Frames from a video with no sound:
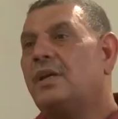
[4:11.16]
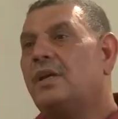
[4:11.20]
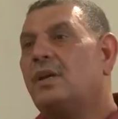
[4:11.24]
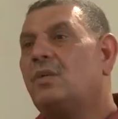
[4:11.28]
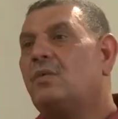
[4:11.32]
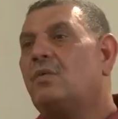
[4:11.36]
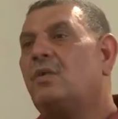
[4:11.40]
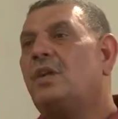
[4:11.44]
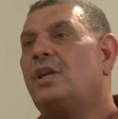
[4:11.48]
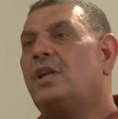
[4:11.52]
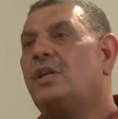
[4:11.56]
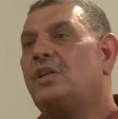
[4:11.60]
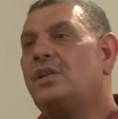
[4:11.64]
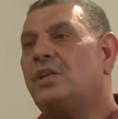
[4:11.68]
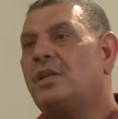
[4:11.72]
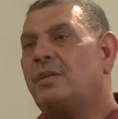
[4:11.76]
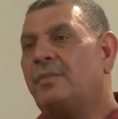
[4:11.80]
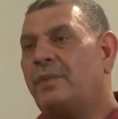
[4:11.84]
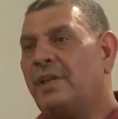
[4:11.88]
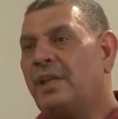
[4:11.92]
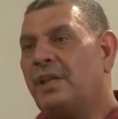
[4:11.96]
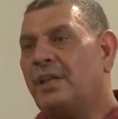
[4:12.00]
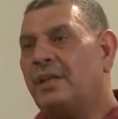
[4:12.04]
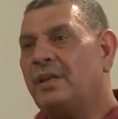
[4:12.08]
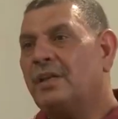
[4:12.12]
يقول لي
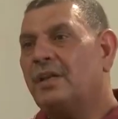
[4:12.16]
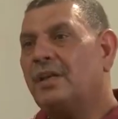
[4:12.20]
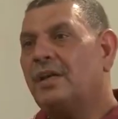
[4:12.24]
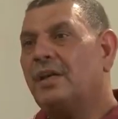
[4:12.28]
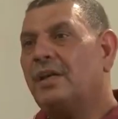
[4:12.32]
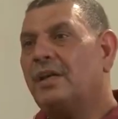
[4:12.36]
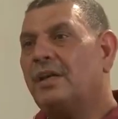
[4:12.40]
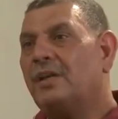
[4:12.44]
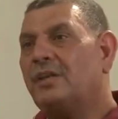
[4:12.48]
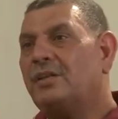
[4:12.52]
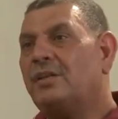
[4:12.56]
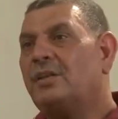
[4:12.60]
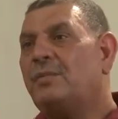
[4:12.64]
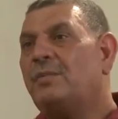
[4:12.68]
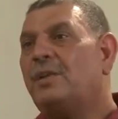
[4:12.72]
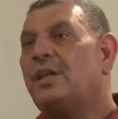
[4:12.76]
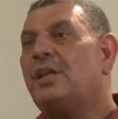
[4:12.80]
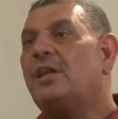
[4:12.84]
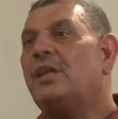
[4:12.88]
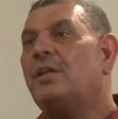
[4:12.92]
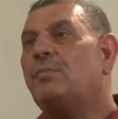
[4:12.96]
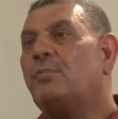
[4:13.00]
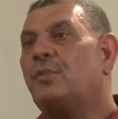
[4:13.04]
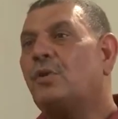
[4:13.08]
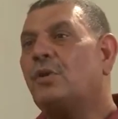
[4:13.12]
جيب لي جيب
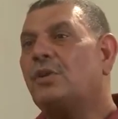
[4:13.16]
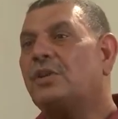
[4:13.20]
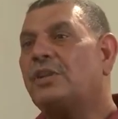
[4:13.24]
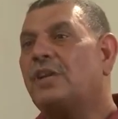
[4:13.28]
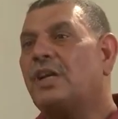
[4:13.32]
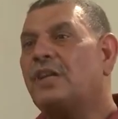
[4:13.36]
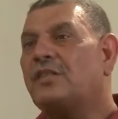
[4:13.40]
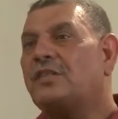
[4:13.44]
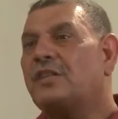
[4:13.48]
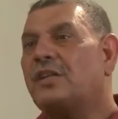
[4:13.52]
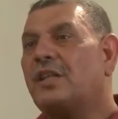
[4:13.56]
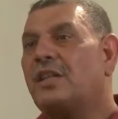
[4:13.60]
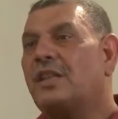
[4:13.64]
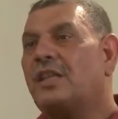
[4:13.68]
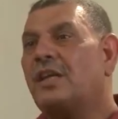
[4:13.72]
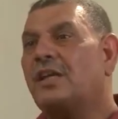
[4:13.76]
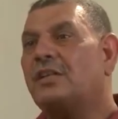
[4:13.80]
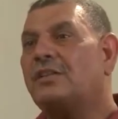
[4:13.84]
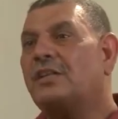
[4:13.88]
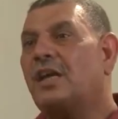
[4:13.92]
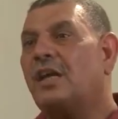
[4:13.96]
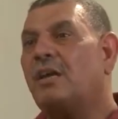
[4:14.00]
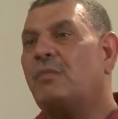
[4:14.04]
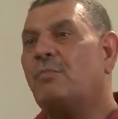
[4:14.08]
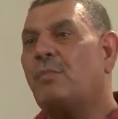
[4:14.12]
لي لي بورداس
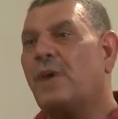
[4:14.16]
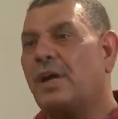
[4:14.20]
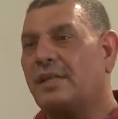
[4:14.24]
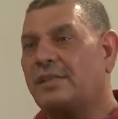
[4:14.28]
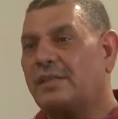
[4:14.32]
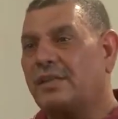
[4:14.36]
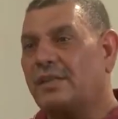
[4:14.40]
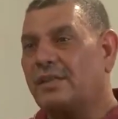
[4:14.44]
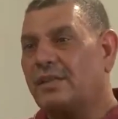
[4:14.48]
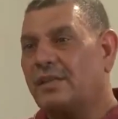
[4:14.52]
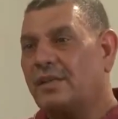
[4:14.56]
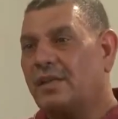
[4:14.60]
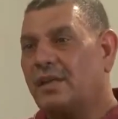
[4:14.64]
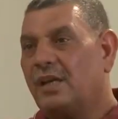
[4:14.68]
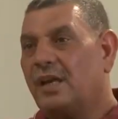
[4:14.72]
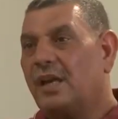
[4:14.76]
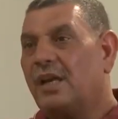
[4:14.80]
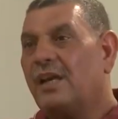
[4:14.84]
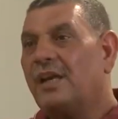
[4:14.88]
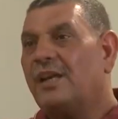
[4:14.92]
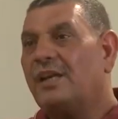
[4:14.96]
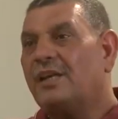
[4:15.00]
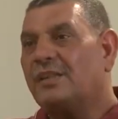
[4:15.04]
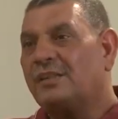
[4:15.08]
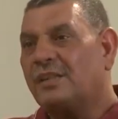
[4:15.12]
كذا تاع المات
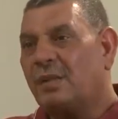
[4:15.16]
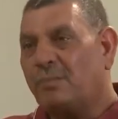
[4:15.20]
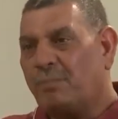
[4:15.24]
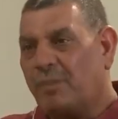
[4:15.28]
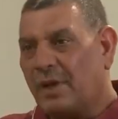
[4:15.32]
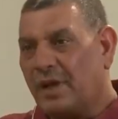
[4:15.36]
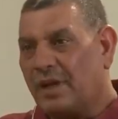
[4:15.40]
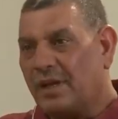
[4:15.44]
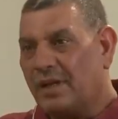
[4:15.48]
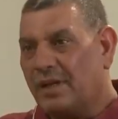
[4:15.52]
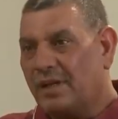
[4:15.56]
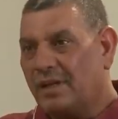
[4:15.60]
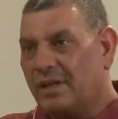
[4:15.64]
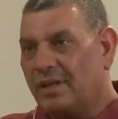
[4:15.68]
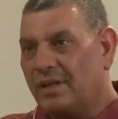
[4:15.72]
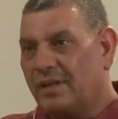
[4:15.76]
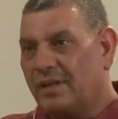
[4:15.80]
يطبق